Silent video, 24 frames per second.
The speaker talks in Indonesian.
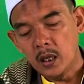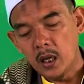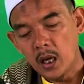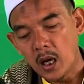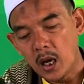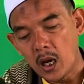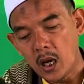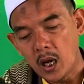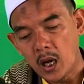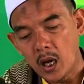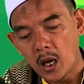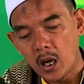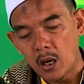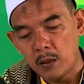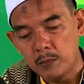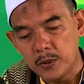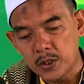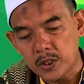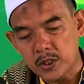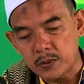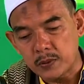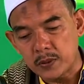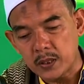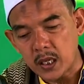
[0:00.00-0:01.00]
eh,
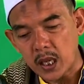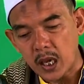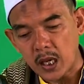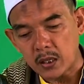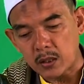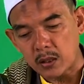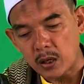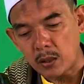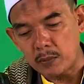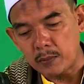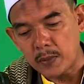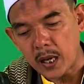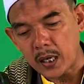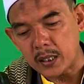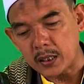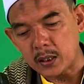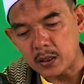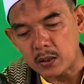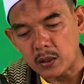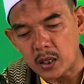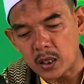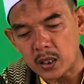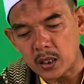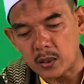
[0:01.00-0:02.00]

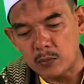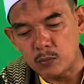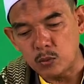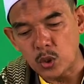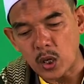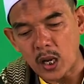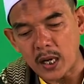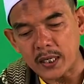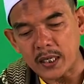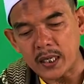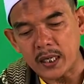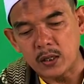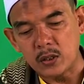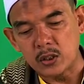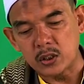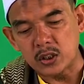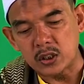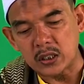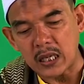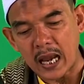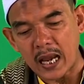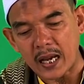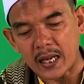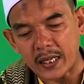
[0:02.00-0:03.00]
Bismillahirrahmanirrahim mulanya
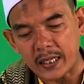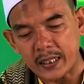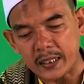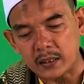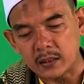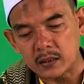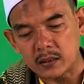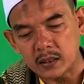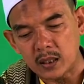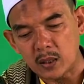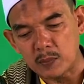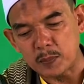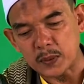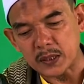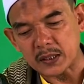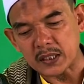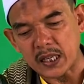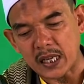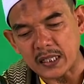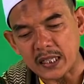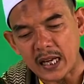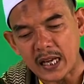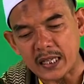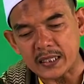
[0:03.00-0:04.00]
harus yakin
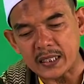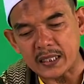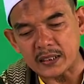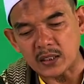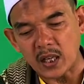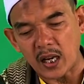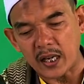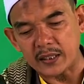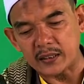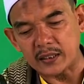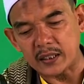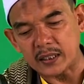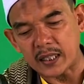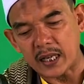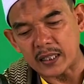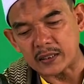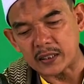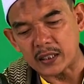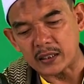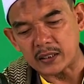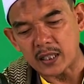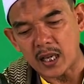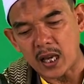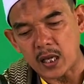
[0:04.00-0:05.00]
kepercayaan kita
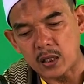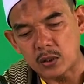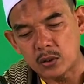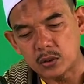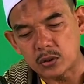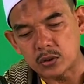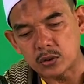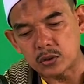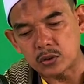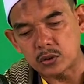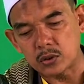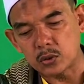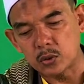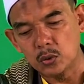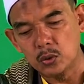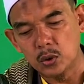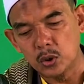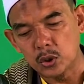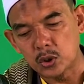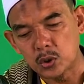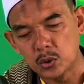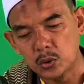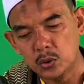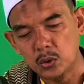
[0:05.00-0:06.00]
itikat kita harus
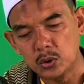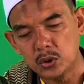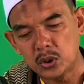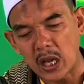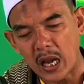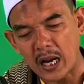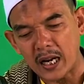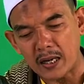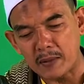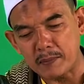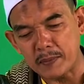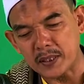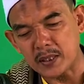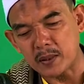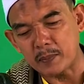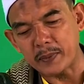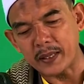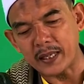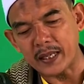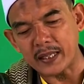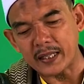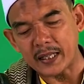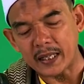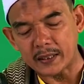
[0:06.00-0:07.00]
sungguh-sungguh jangan
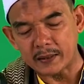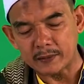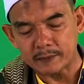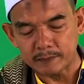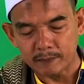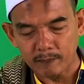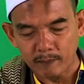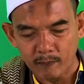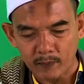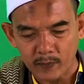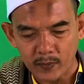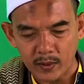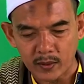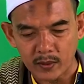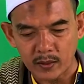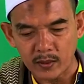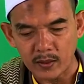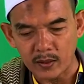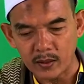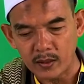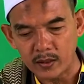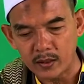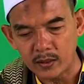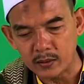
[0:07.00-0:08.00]
menyempelekan
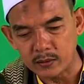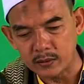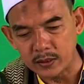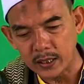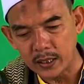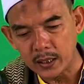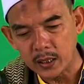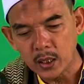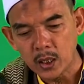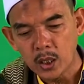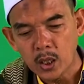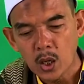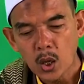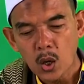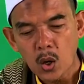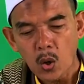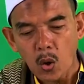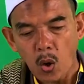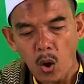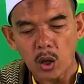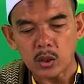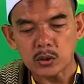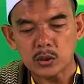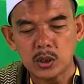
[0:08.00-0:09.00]

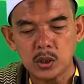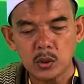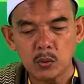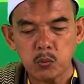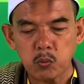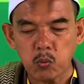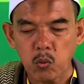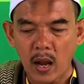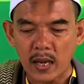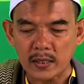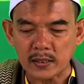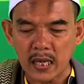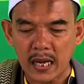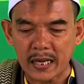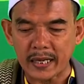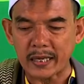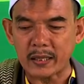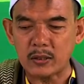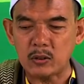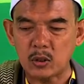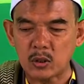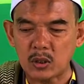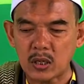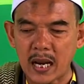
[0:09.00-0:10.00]
hmm. okay.
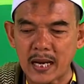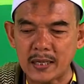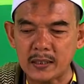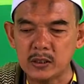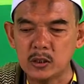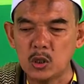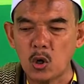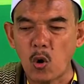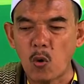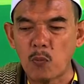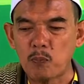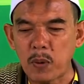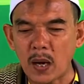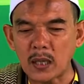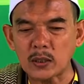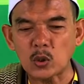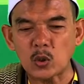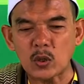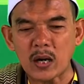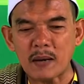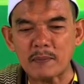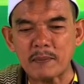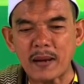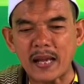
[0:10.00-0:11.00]
kok Quran gue obat
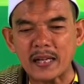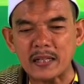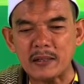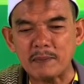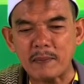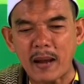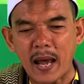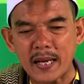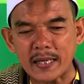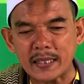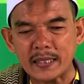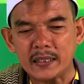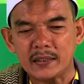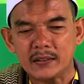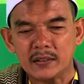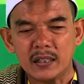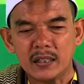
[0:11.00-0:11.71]
orang mari-mari